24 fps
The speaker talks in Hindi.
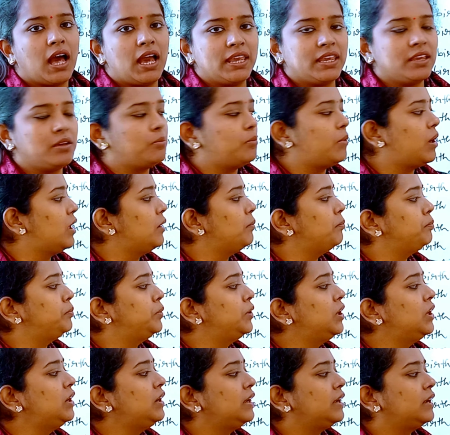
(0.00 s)
आई एम आर
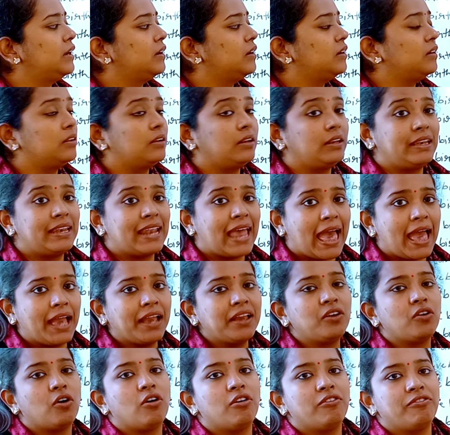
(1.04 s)
पर
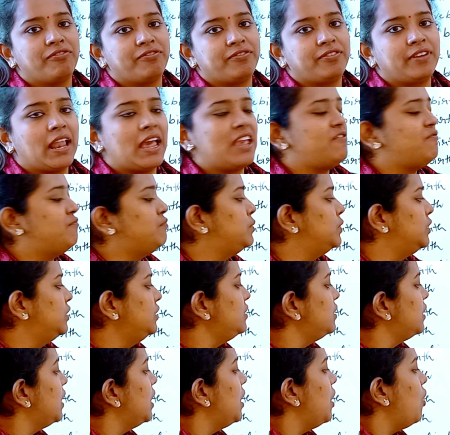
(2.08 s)
लैक ऑफ लाइव
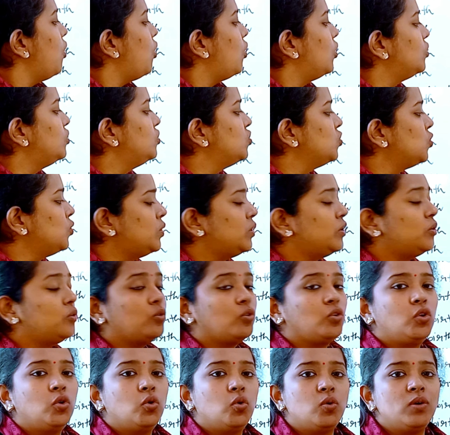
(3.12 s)
बर्थ और जो
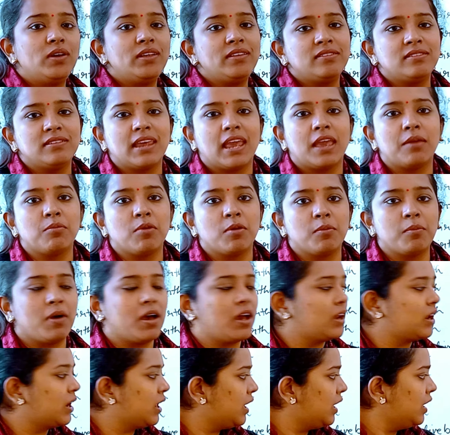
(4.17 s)
लोएस्ट एम एम
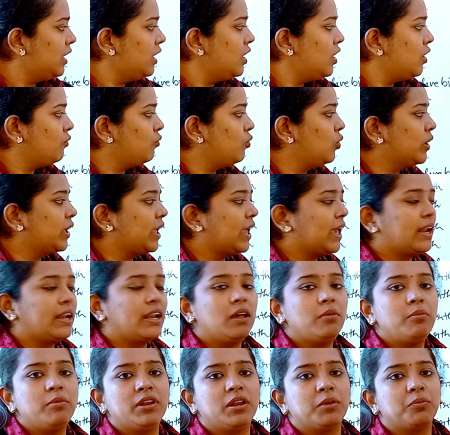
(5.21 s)
आर है वो
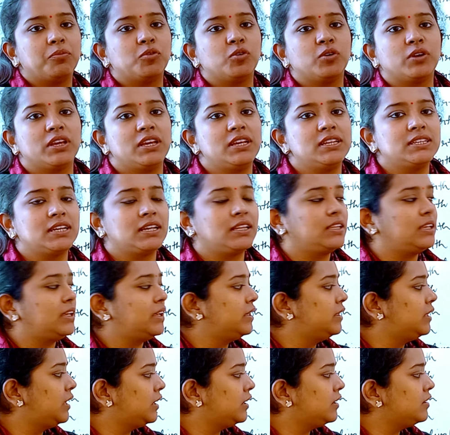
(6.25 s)
केरला में रिपोर्ट की जाती
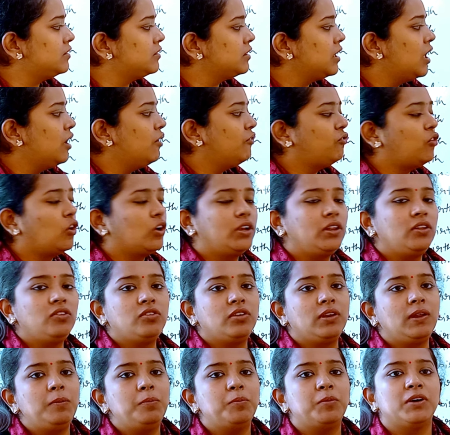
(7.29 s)
है दैट इज़
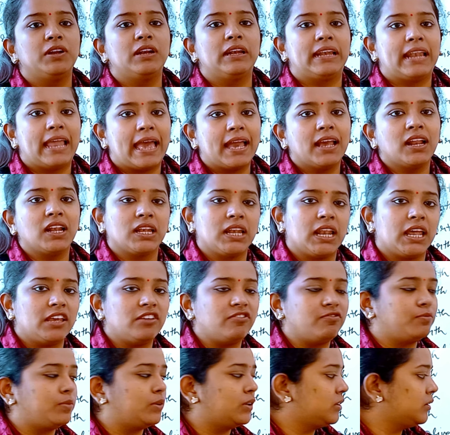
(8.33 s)
43 पर लैक
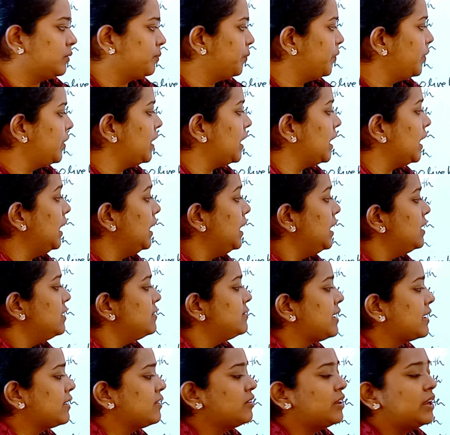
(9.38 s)
लाइव बर्थ ओके
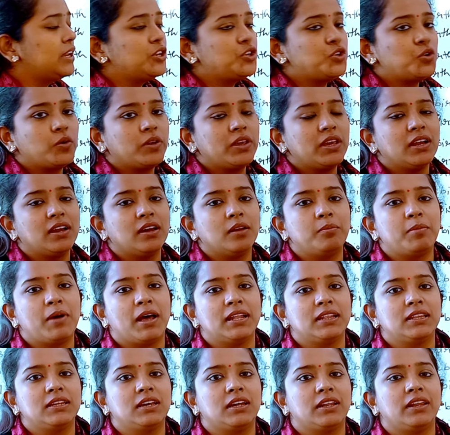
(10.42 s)
सेक्स रेशियो की अगर
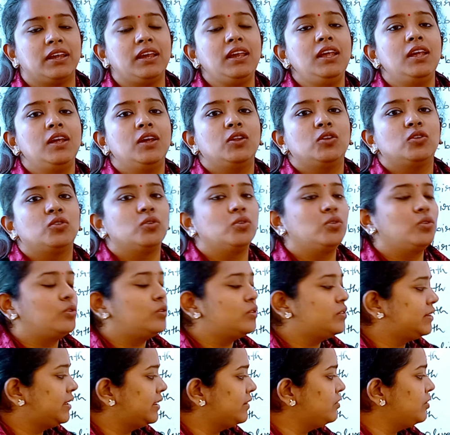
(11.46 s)
बात करें तो
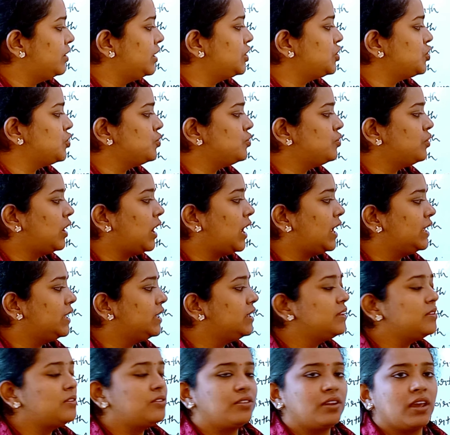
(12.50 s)
सेक्स रेशियो जो
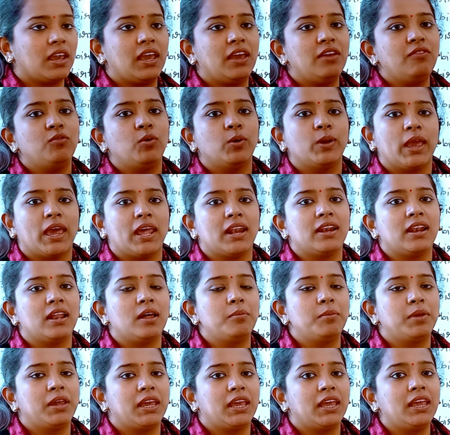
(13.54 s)
हाईएस्ट है वो
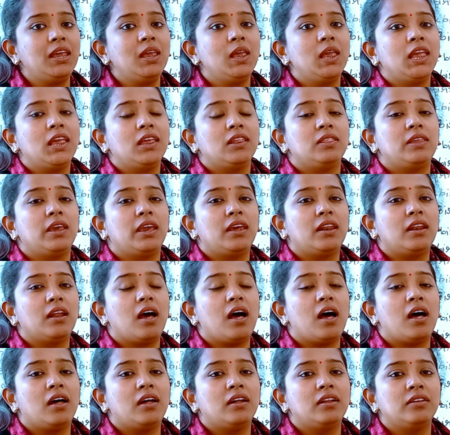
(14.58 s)
केरला में है देर
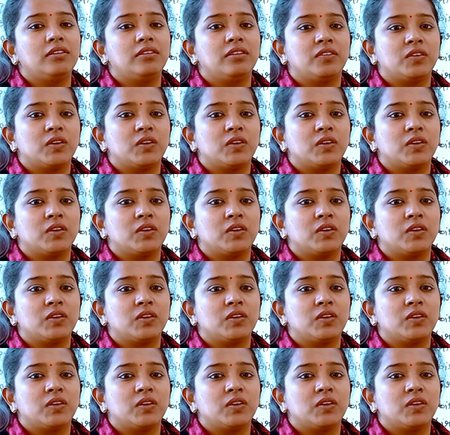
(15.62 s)
आर